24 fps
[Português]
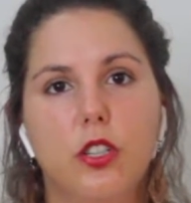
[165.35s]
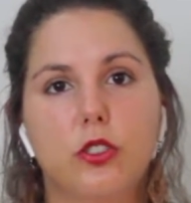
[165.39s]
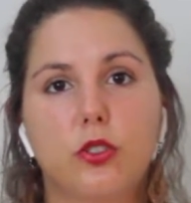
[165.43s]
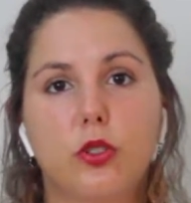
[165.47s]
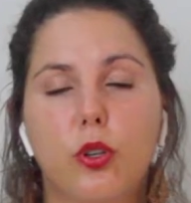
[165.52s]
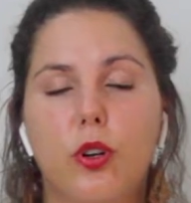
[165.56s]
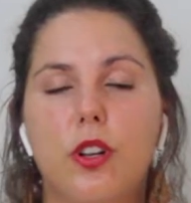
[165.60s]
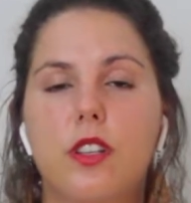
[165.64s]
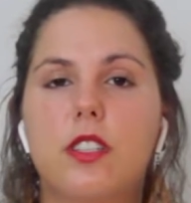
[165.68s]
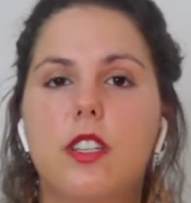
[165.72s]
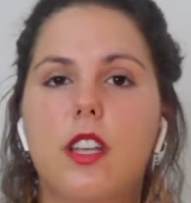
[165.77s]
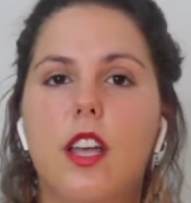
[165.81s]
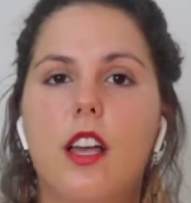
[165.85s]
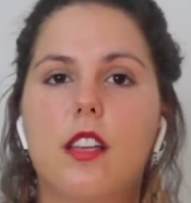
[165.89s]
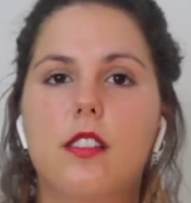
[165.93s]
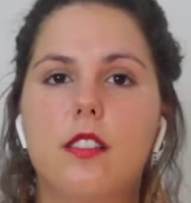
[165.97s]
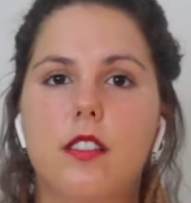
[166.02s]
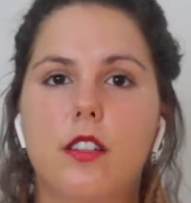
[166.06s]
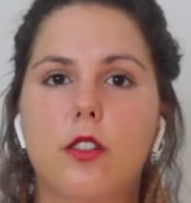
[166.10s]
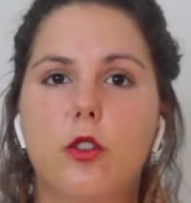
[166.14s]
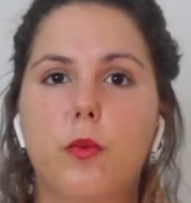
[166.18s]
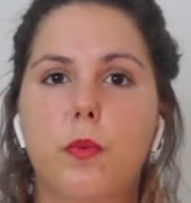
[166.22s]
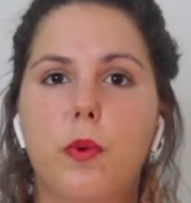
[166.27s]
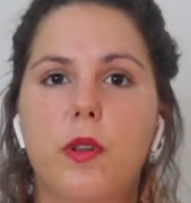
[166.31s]
todo esse
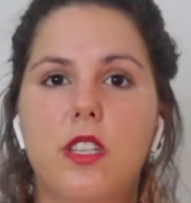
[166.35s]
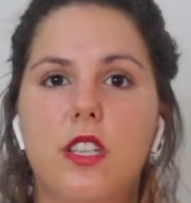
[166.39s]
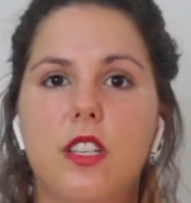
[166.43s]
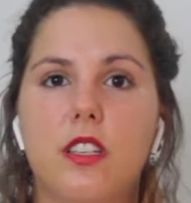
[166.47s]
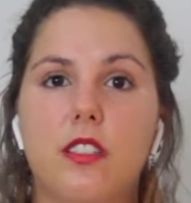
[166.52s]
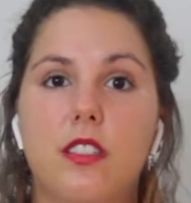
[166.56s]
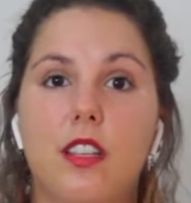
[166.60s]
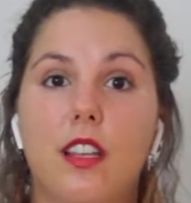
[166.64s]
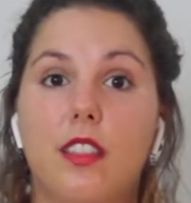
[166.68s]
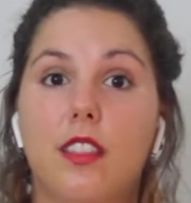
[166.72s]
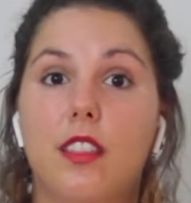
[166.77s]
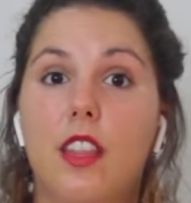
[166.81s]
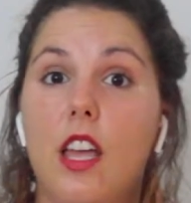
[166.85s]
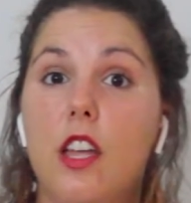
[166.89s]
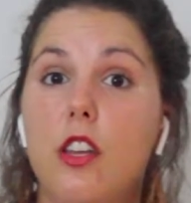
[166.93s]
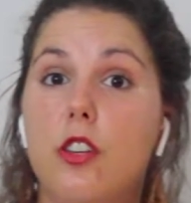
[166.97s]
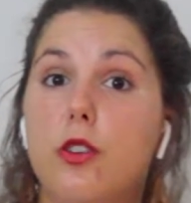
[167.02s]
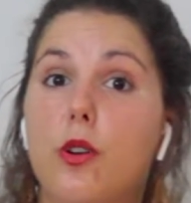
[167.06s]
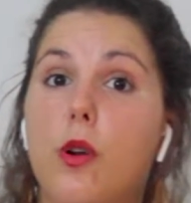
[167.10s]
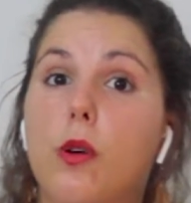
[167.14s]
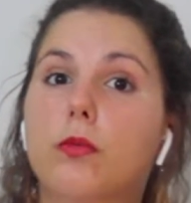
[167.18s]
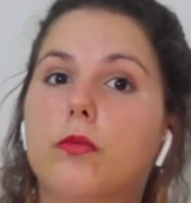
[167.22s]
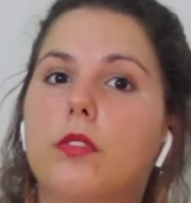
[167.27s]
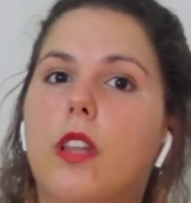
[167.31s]
resíduo precisa ser
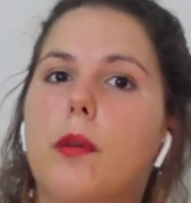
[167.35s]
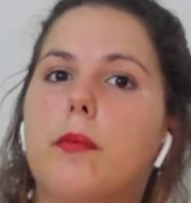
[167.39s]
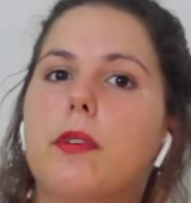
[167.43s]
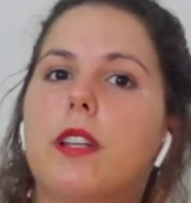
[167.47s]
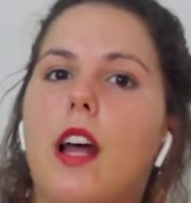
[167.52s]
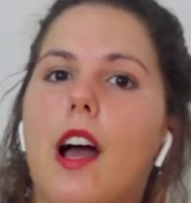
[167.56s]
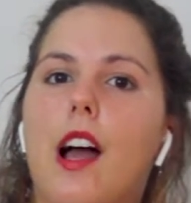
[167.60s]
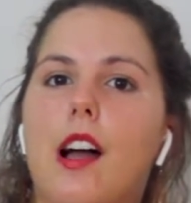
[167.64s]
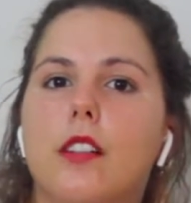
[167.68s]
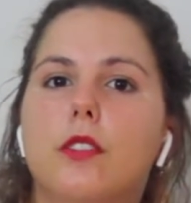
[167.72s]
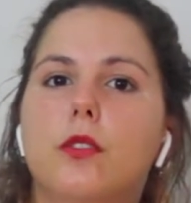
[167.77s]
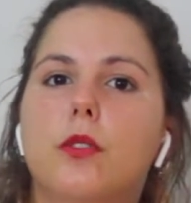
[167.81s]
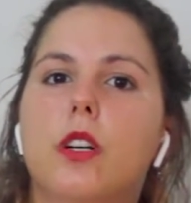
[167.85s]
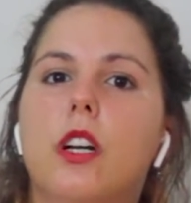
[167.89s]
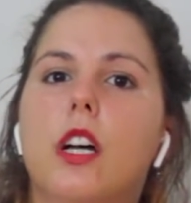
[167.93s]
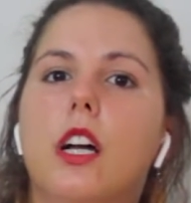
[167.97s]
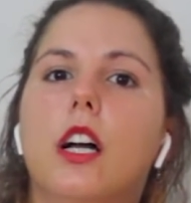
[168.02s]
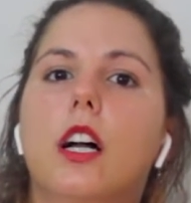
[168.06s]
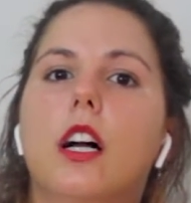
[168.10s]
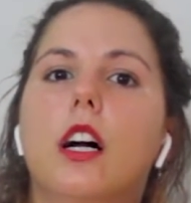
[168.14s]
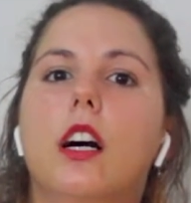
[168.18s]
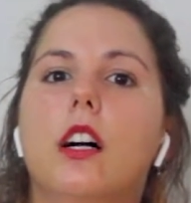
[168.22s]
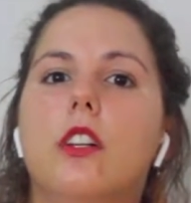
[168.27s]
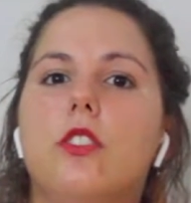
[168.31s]
descontaminado
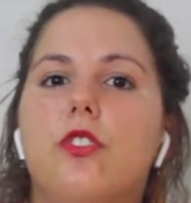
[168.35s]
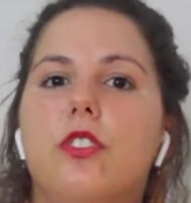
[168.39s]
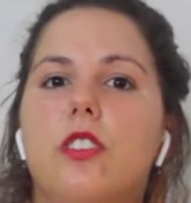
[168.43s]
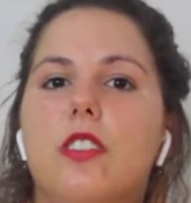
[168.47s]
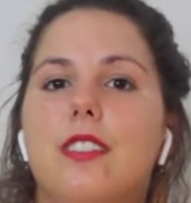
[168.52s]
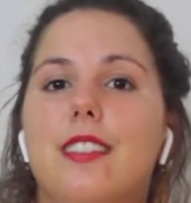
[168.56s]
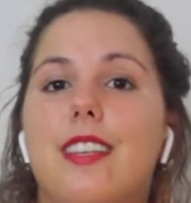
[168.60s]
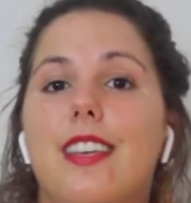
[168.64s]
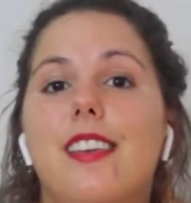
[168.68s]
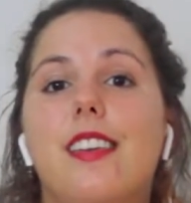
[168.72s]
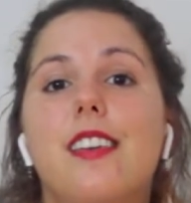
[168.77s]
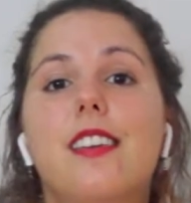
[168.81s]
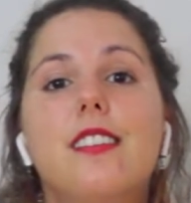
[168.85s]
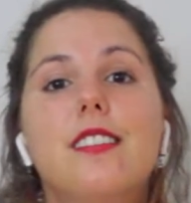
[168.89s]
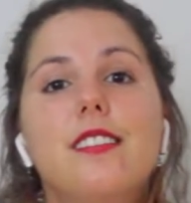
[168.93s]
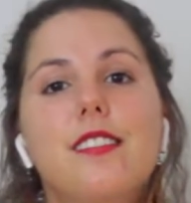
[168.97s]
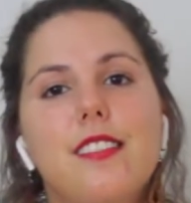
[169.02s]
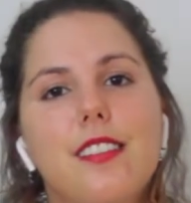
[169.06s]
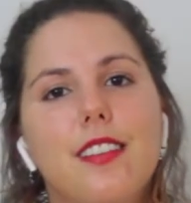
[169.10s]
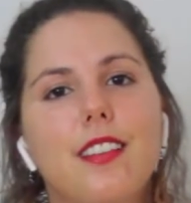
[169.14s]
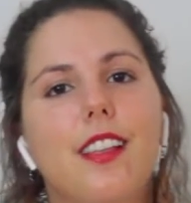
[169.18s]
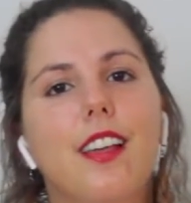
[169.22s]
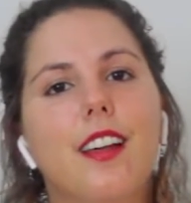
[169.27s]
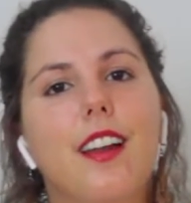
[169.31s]
antes de ser
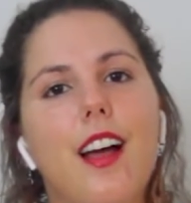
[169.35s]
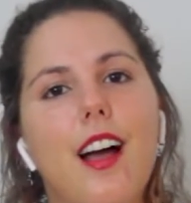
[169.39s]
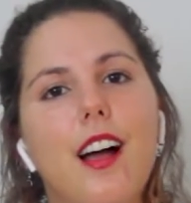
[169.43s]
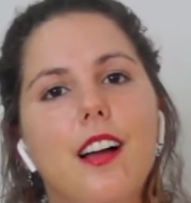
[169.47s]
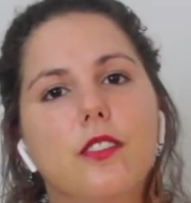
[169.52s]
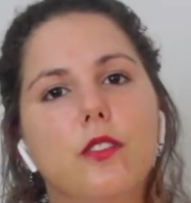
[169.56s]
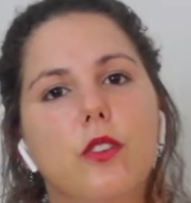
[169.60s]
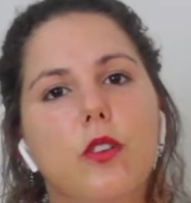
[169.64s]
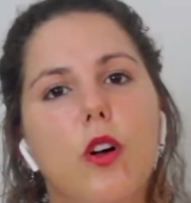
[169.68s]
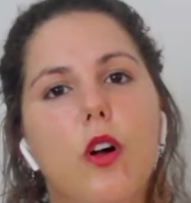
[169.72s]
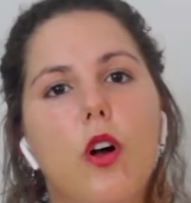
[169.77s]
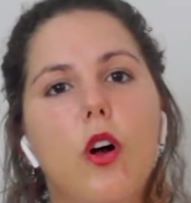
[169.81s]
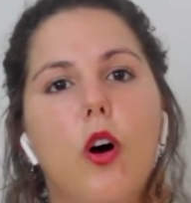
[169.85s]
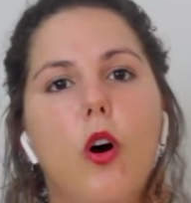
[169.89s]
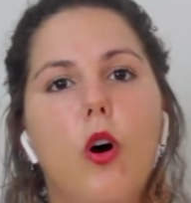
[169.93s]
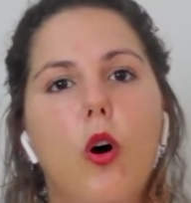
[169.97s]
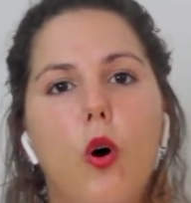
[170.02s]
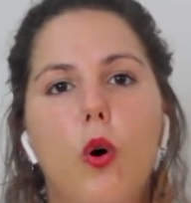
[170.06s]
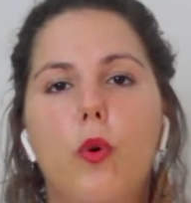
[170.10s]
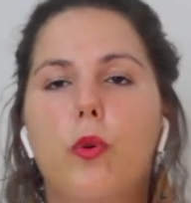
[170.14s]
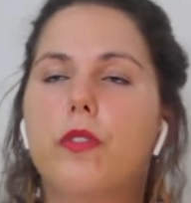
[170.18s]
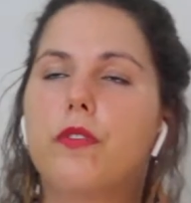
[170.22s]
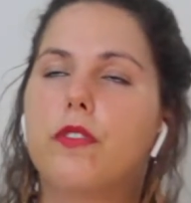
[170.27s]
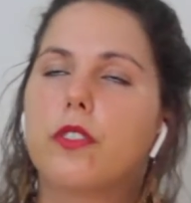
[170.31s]
incinerado
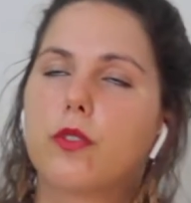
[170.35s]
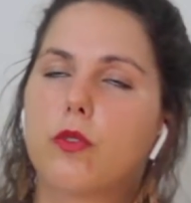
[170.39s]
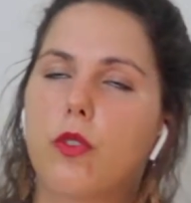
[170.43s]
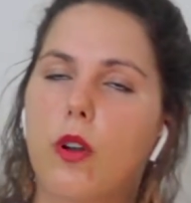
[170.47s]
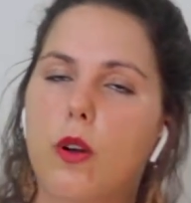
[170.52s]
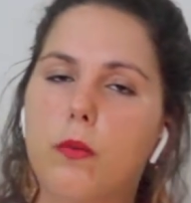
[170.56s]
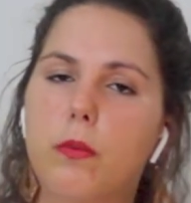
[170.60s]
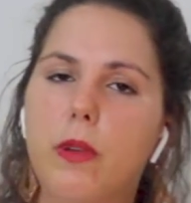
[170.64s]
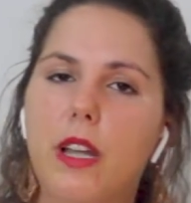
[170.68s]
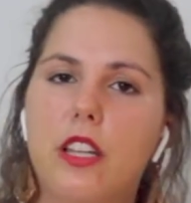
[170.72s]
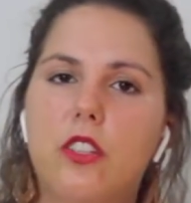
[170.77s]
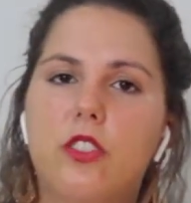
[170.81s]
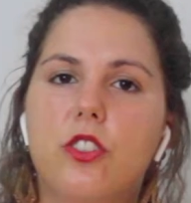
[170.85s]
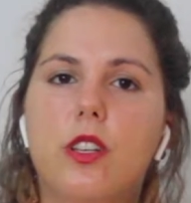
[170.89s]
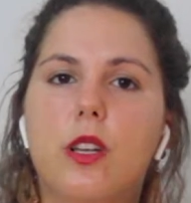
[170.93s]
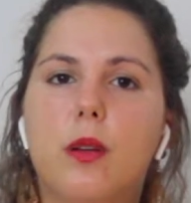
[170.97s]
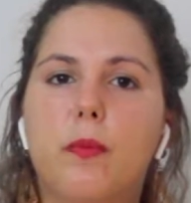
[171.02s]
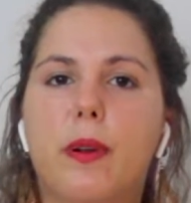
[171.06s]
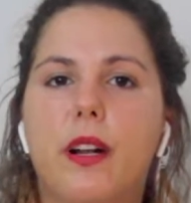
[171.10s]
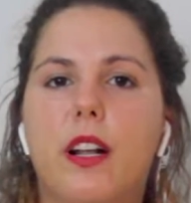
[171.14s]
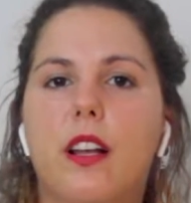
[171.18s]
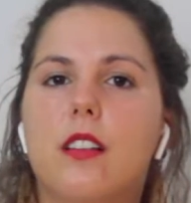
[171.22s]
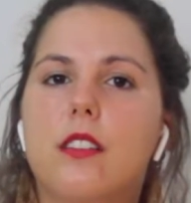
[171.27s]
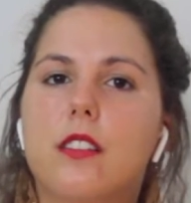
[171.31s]
ou eventualmente ir
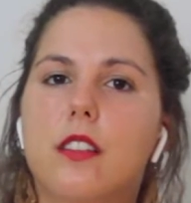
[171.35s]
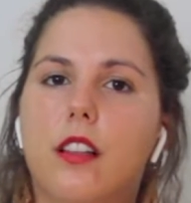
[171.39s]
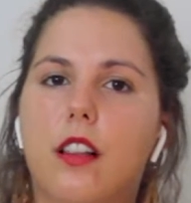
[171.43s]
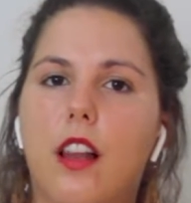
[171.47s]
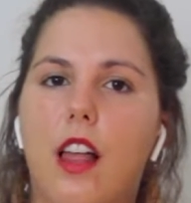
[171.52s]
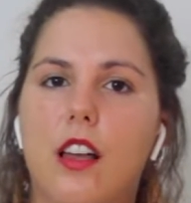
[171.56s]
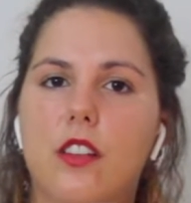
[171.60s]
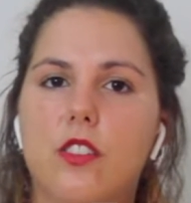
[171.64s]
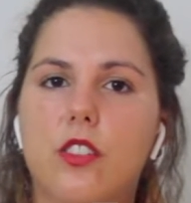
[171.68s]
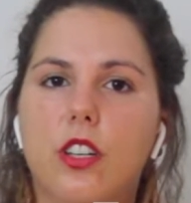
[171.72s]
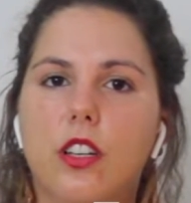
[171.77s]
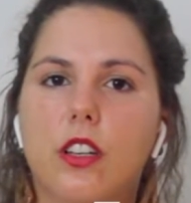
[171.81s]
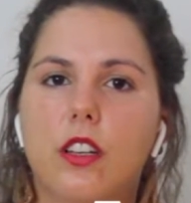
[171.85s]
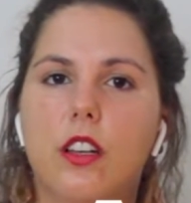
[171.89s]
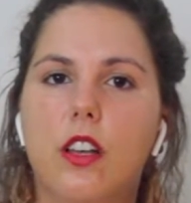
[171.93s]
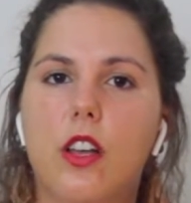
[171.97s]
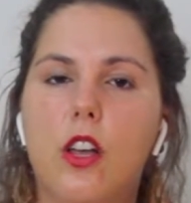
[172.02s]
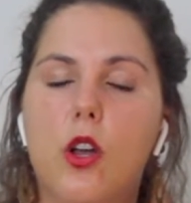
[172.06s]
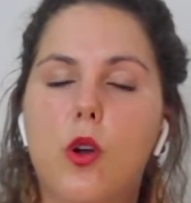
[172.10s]
para reciclagem.